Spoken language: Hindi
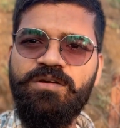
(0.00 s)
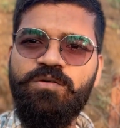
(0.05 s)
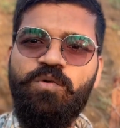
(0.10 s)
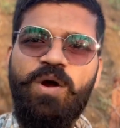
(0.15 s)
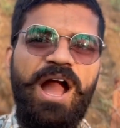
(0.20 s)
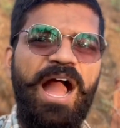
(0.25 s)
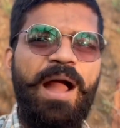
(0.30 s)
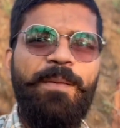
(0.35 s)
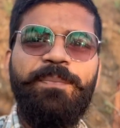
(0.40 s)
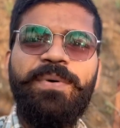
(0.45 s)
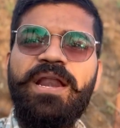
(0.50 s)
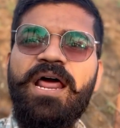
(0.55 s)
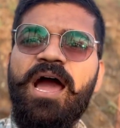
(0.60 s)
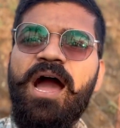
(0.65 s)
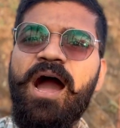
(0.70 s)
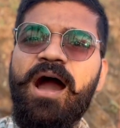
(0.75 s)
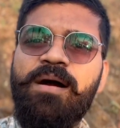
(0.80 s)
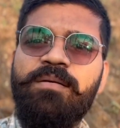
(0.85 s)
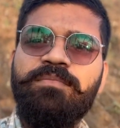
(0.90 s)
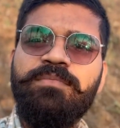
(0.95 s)
वहां पर
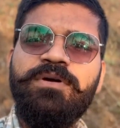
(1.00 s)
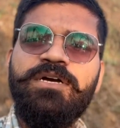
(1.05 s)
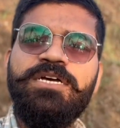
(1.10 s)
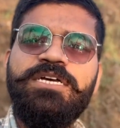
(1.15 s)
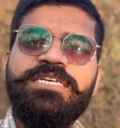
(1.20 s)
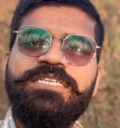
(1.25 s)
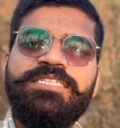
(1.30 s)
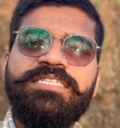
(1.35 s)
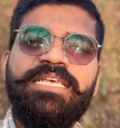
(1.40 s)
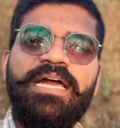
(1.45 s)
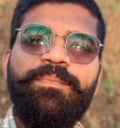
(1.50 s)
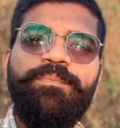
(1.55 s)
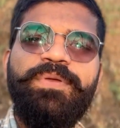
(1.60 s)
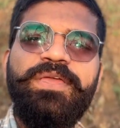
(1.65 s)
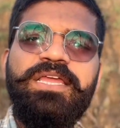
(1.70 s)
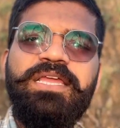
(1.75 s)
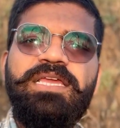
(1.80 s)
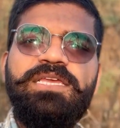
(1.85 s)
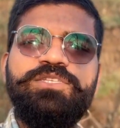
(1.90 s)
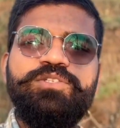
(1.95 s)
हम
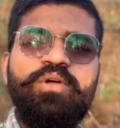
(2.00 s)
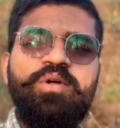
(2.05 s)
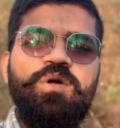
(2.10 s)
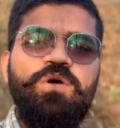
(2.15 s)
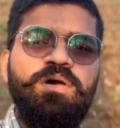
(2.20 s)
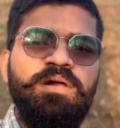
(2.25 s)
सभी जो